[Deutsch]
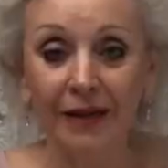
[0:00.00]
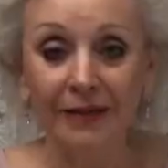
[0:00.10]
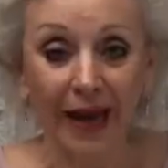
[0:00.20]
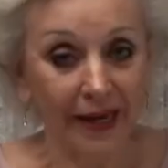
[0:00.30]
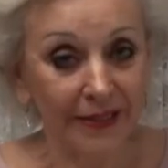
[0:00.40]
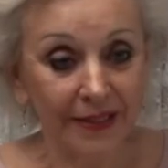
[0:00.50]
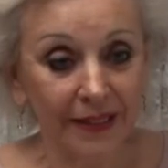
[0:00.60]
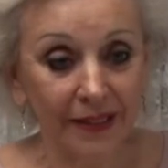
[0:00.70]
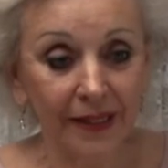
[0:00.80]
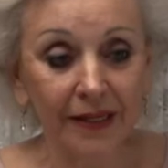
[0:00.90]

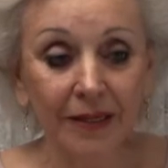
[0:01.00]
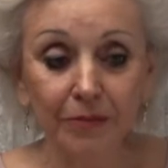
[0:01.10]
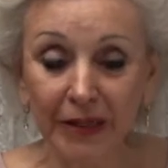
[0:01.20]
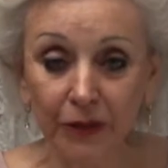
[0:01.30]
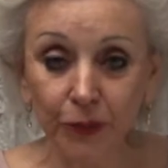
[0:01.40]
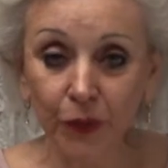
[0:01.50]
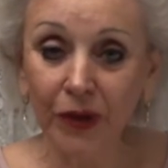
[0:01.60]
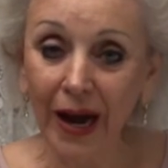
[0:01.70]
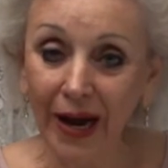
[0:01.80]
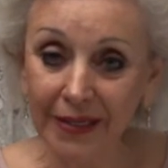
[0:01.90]
Tagesenergien Mittwoch,
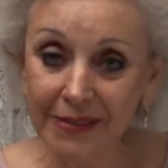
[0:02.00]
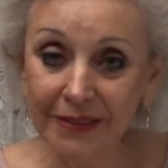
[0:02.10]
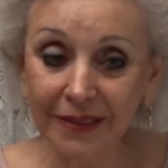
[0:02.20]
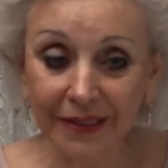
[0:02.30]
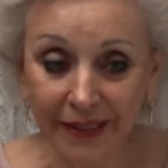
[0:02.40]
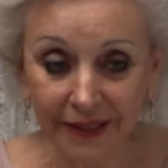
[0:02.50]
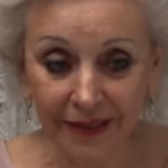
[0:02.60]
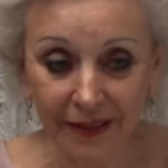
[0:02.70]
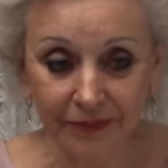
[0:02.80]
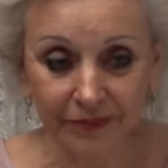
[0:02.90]

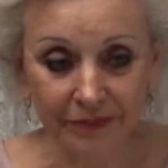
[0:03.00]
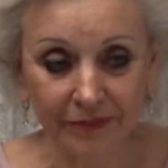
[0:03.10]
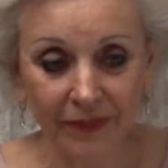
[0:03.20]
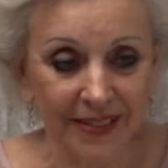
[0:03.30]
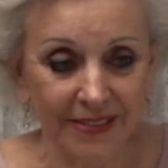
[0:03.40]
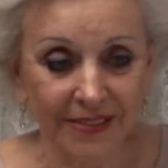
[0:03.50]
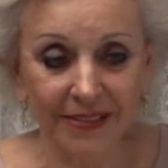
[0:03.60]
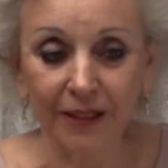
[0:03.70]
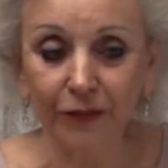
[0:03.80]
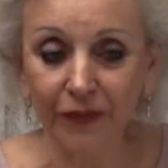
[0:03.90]
18.03. Sie
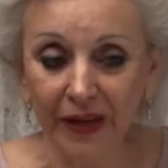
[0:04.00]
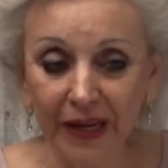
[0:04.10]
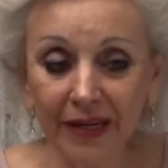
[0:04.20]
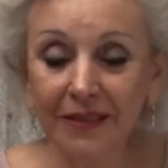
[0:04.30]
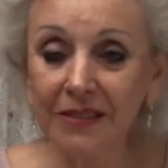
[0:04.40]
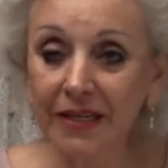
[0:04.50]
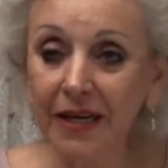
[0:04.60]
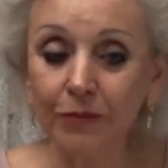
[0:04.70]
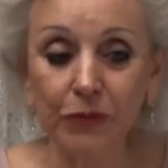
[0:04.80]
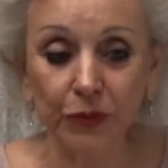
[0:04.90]
sind fähig, das
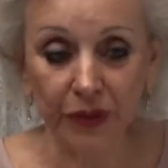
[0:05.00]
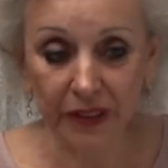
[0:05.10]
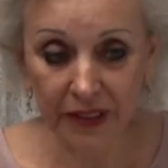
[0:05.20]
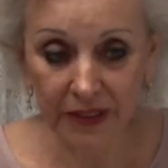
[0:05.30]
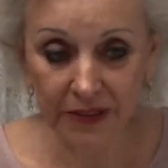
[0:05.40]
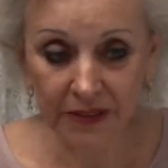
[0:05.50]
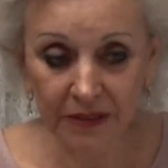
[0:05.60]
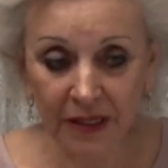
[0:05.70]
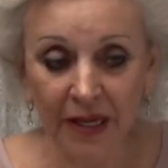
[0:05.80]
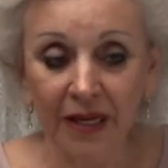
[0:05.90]
Leben zu genießen.
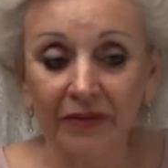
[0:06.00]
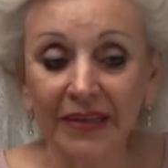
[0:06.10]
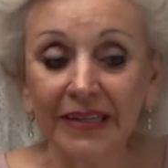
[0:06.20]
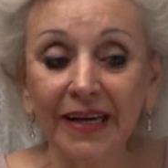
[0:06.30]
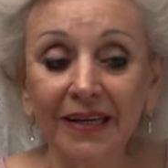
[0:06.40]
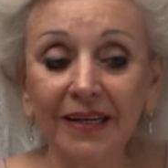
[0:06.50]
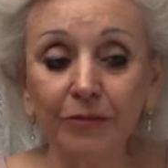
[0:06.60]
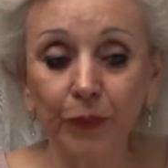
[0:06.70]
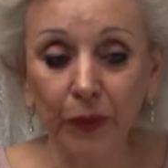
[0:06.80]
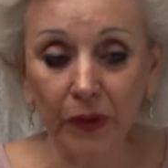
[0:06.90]
Wenn
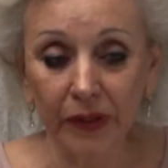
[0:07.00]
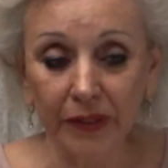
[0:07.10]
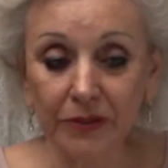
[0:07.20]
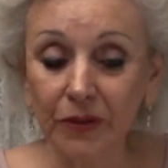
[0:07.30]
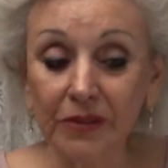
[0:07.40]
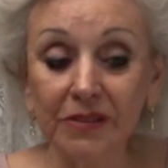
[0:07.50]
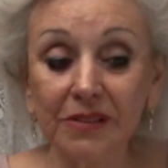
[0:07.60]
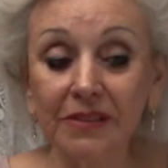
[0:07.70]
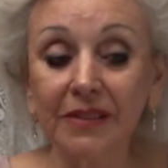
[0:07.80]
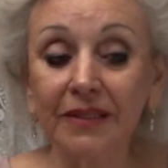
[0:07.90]
irgend möglich, sollten
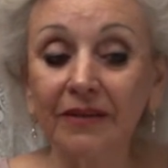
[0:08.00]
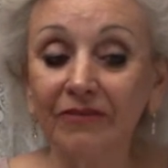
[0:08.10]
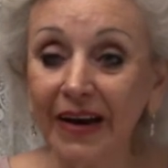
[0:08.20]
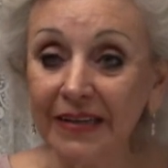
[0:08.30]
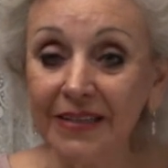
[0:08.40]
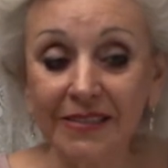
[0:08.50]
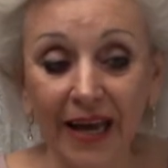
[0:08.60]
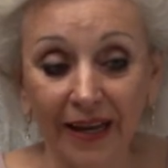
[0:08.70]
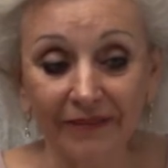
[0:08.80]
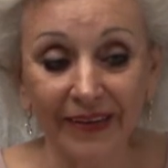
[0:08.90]
Sie sich
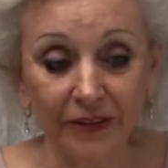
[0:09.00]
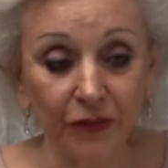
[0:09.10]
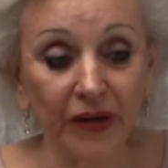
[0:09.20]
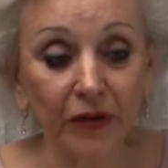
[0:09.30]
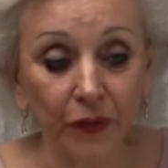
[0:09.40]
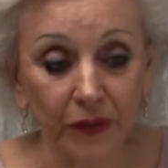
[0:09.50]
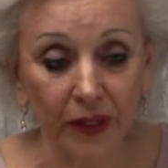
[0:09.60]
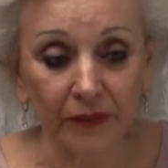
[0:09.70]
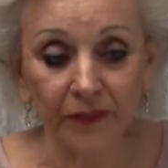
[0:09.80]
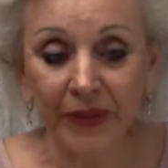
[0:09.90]
Wellness-Anwendungen
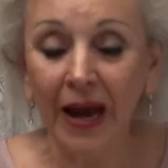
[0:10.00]
gönnen.